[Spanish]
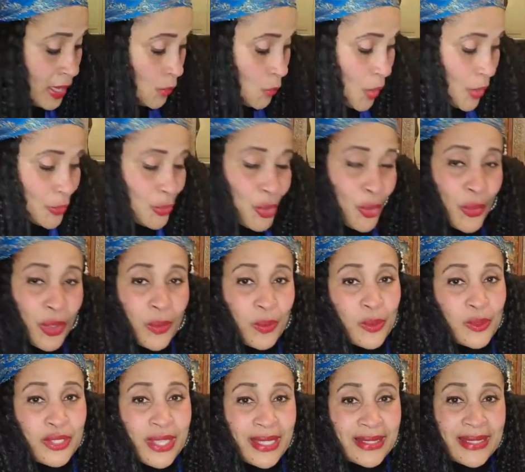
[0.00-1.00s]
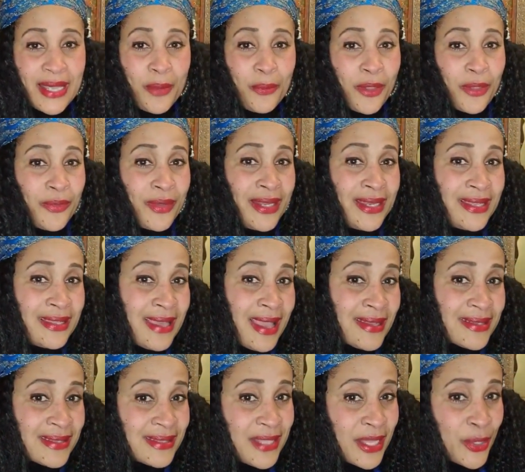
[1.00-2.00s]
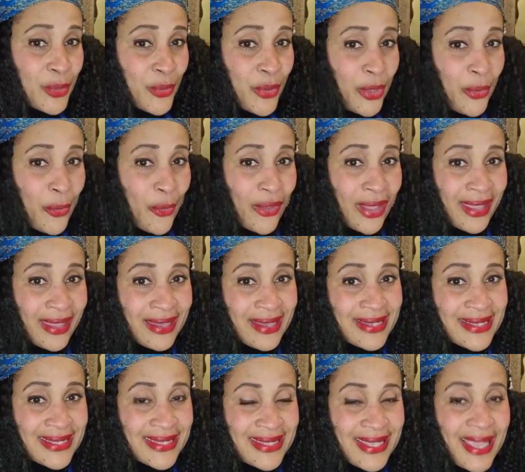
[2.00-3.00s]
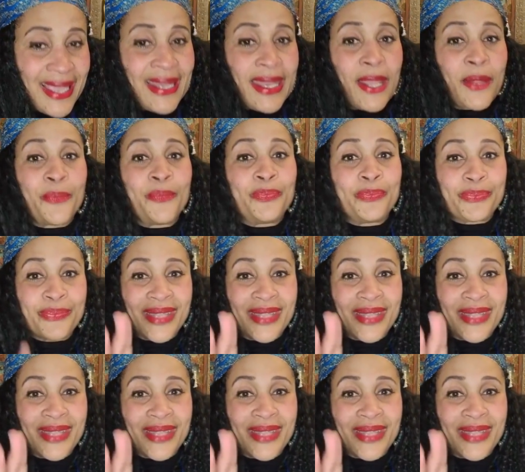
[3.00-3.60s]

cuando vemos a Salma Belly Dance de nuevo en escena,